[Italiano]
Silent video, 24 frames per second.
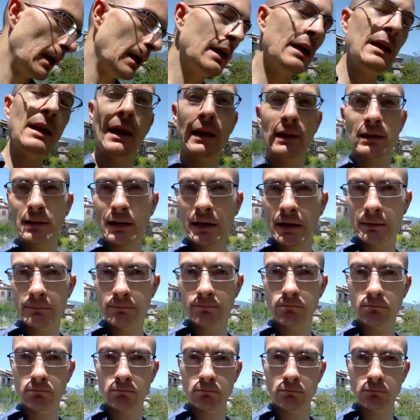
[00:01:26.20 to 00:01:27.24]
in realtà
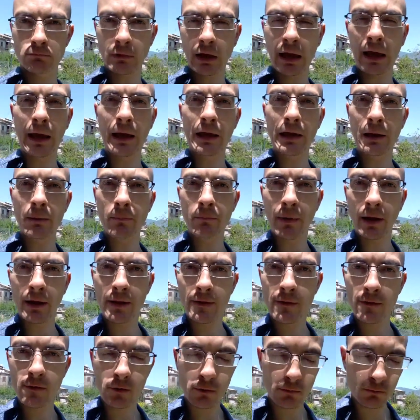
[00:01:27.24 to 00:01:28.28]
è il
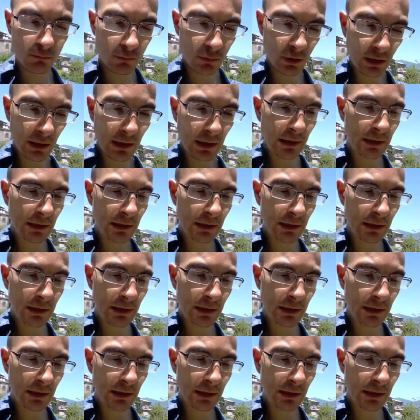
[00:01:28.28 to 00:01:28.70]
mezzo, in